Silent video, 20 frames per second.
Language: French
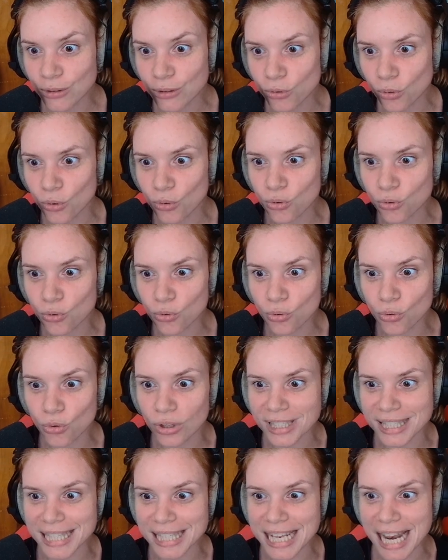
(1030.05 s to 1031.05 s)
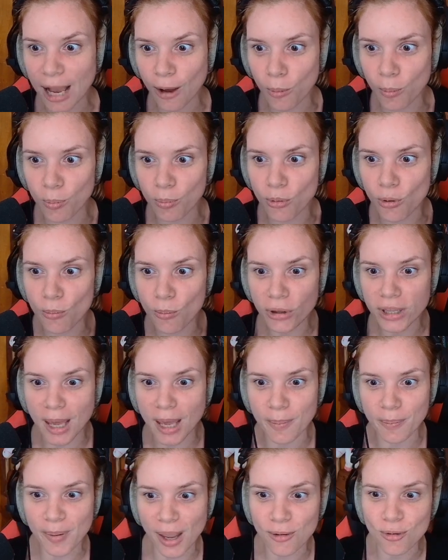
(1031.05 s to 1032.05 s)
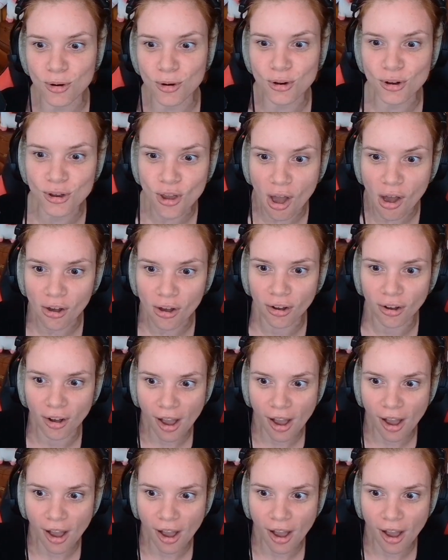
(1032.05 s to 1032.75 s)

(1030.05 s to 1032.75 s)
15 jours si l'accouplement n'a pas eu lieu.